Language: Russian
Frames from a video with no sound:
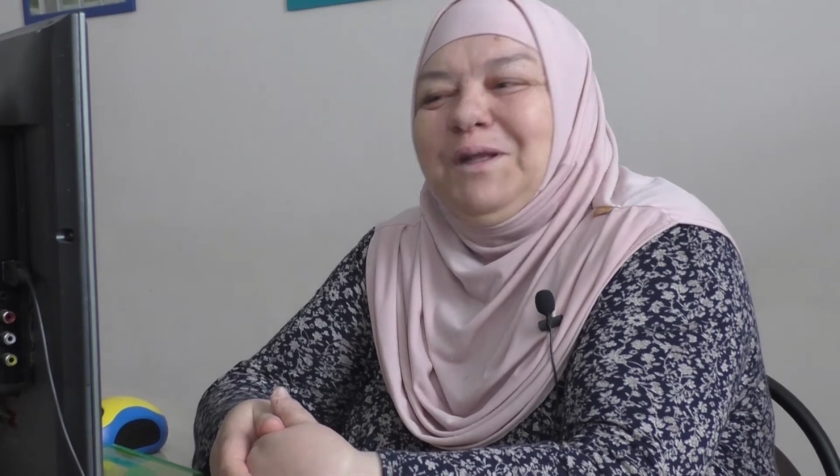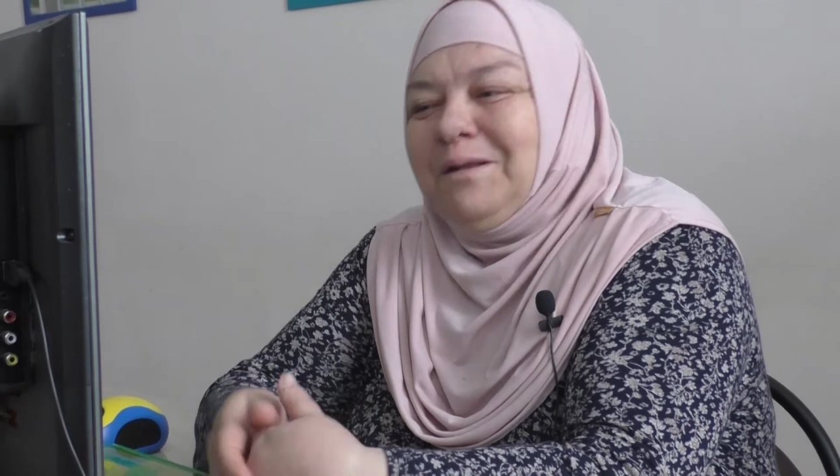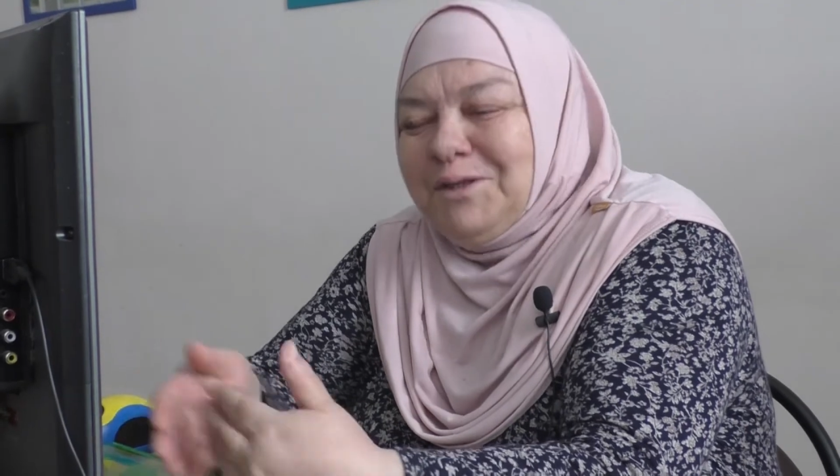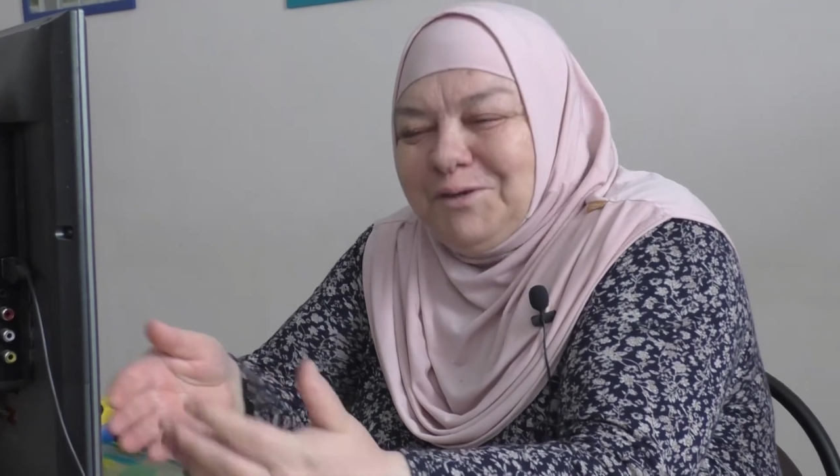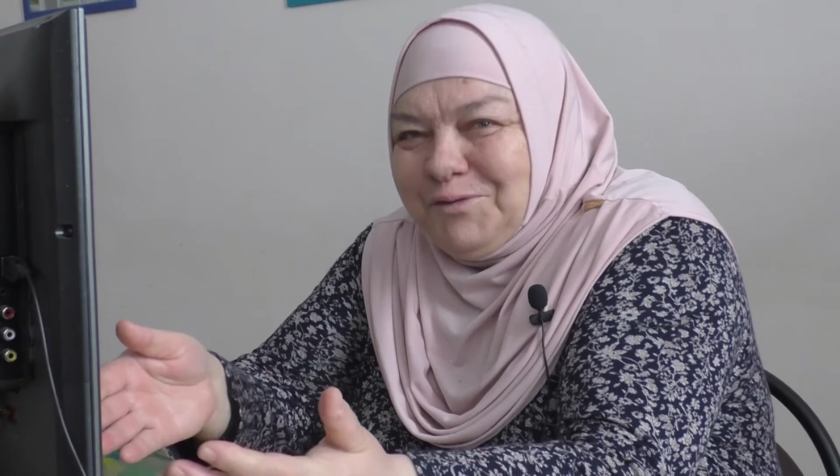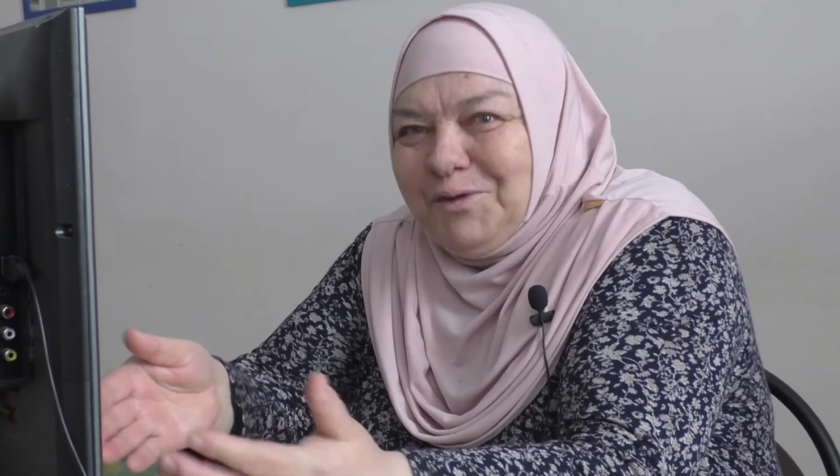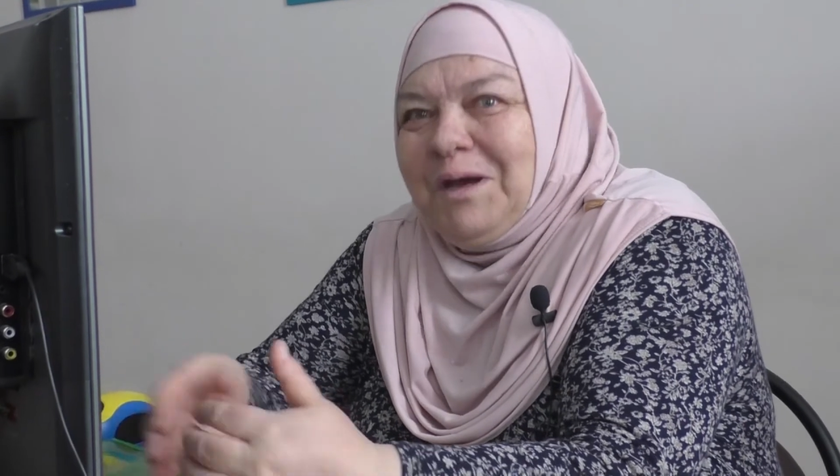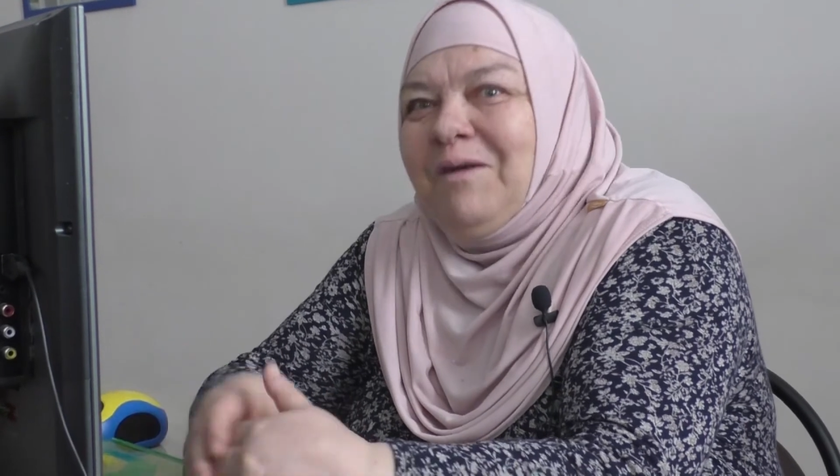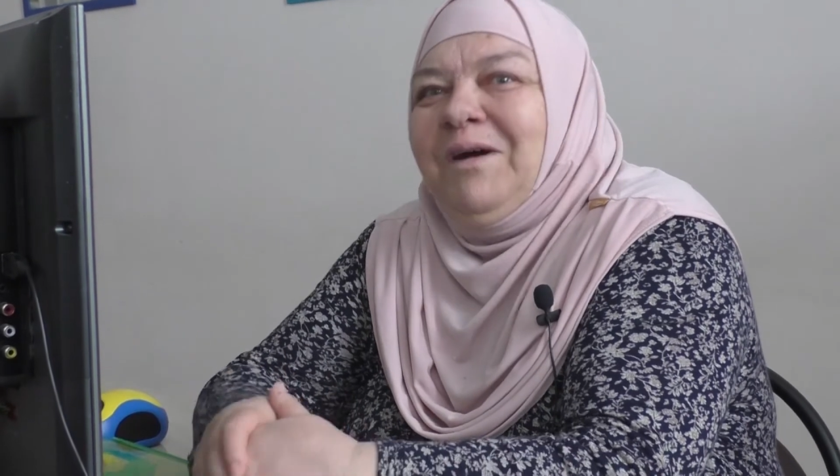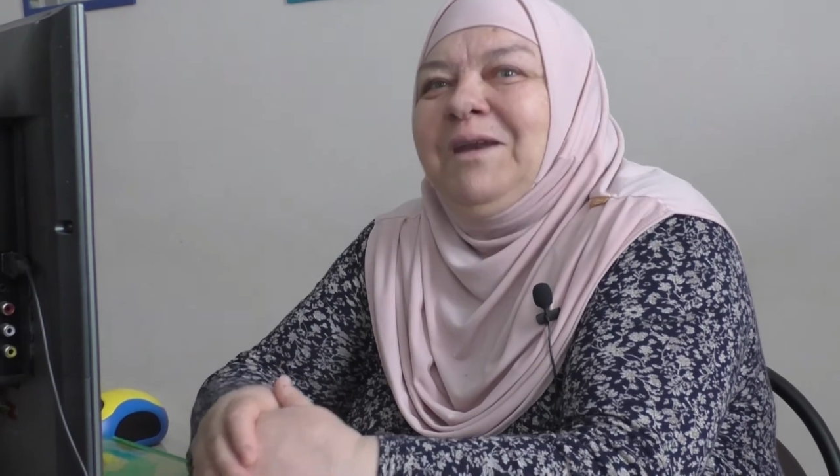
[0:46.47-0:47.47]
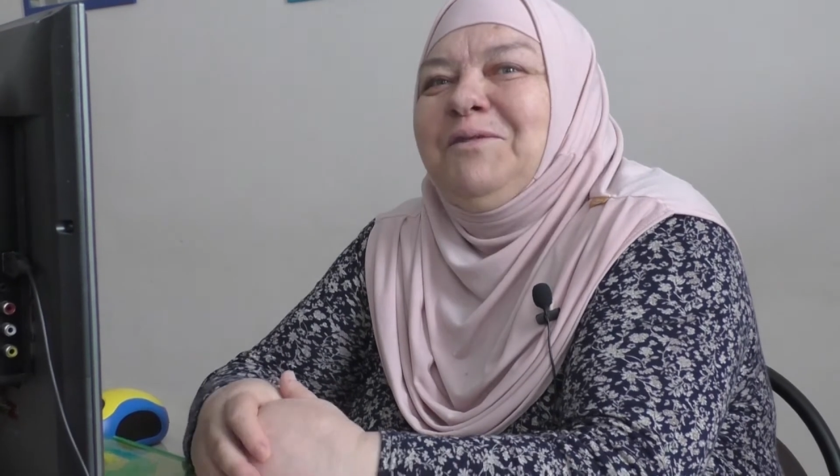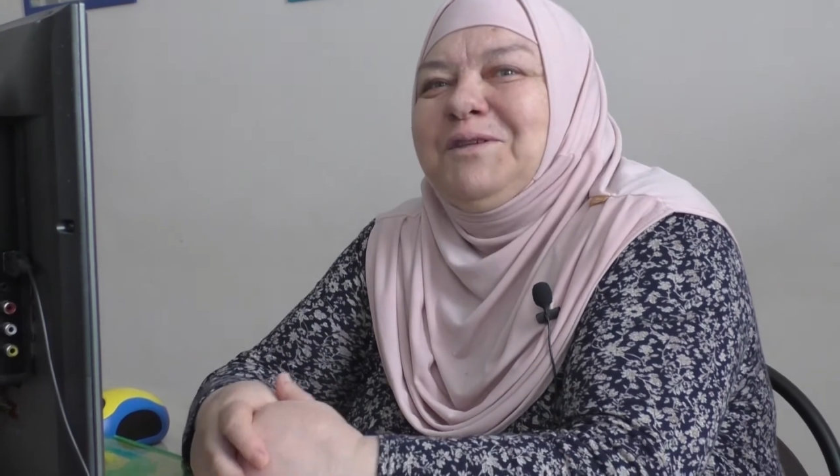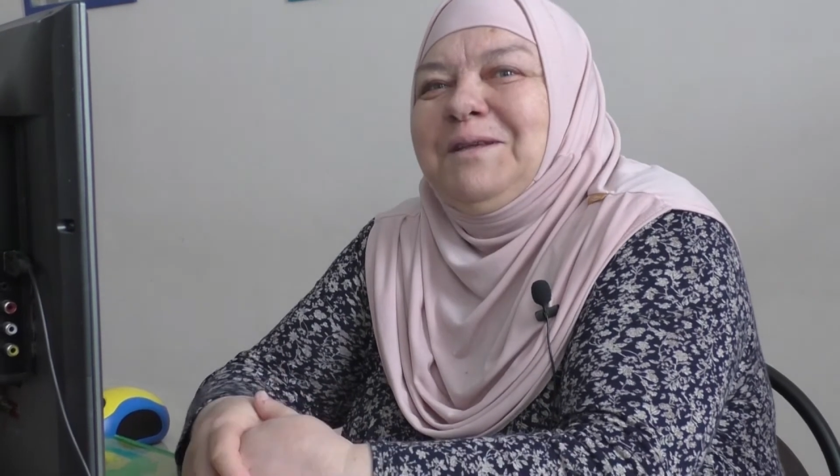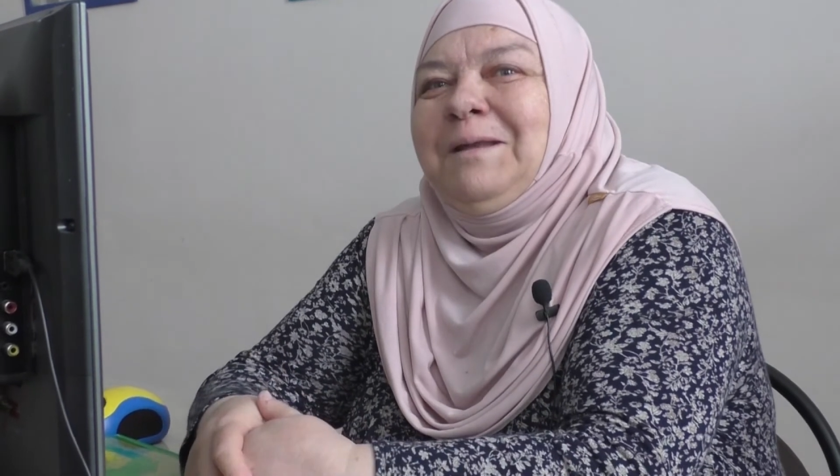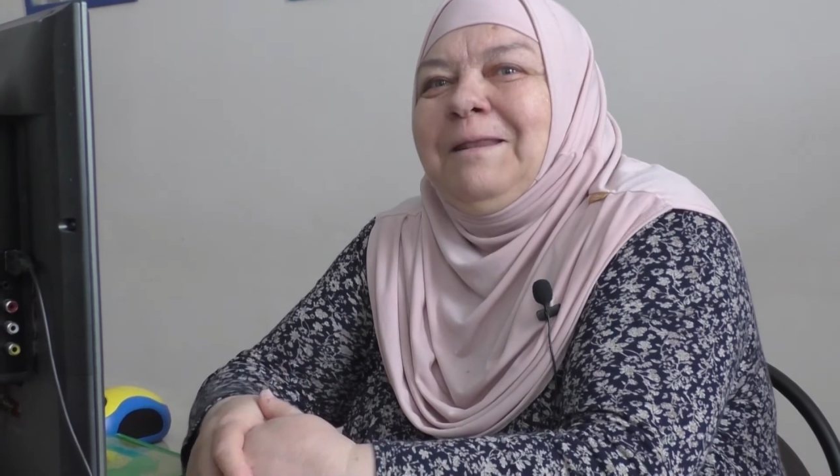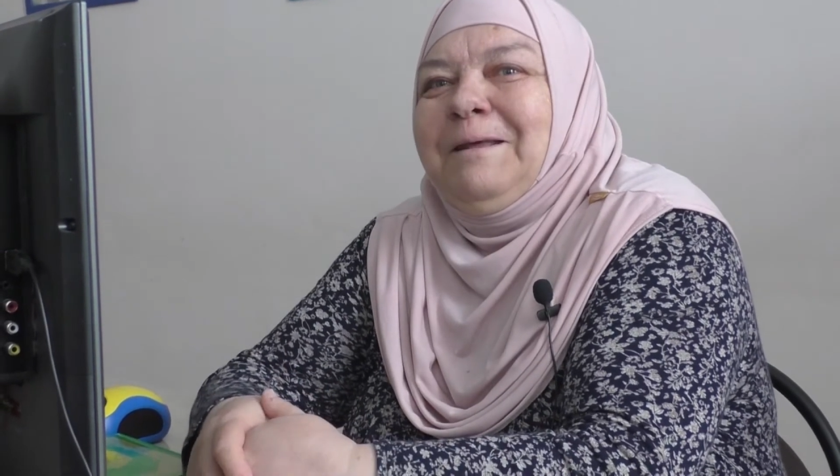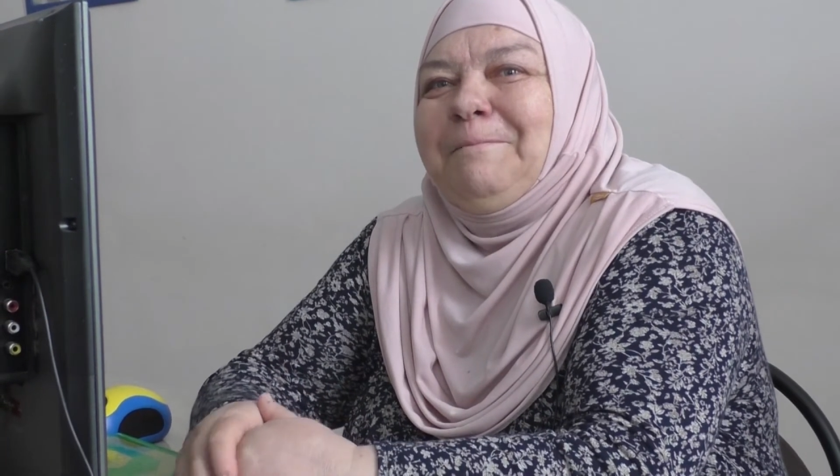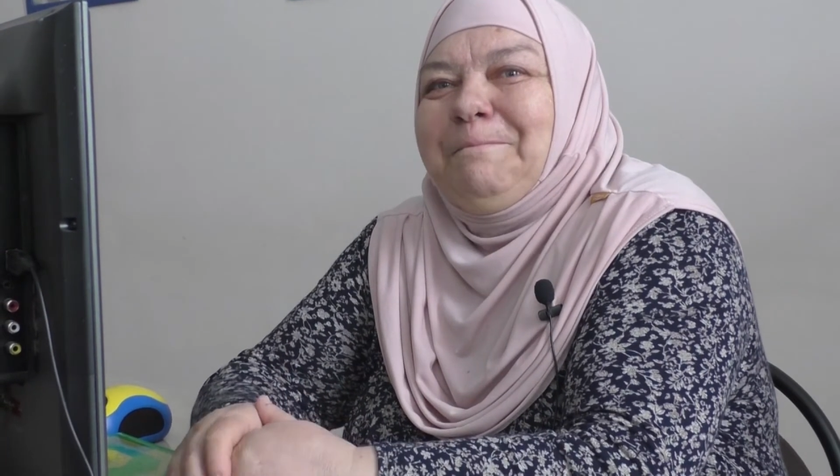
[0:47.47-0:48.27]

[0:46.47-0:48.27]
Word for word: Это же все договариваться надо.